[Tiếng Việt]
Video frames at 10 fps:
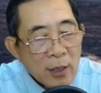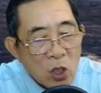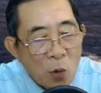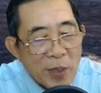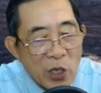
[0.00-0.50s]

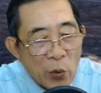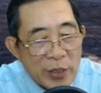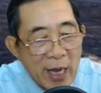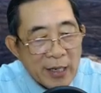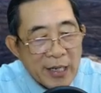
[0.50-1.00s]
Cô mới vội
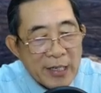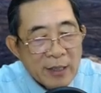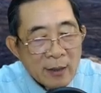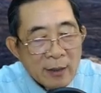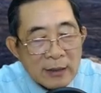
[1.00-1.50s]
dẫn khí
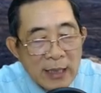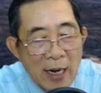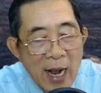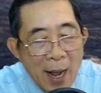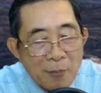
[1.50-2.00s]
trấn
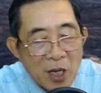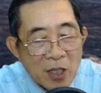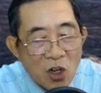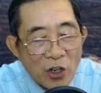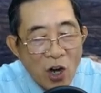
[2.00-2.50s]
áp cơn
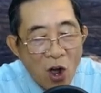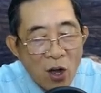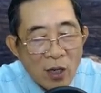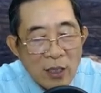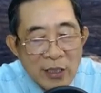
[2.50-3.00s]
đói
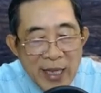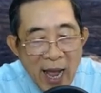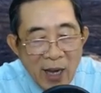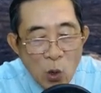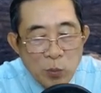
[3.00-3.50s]
đó, và
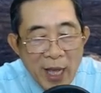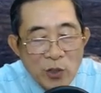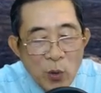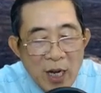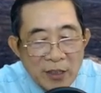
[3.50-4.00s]
cũng để
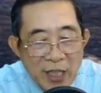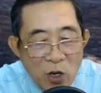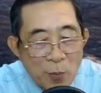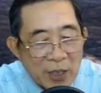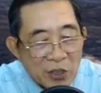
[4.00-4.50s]
cho cơ thể của
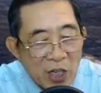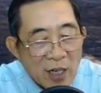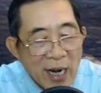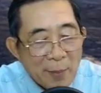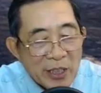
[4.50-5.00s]
mình trở
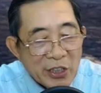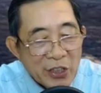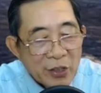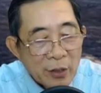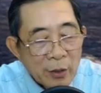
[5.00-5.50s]
lại bình thường.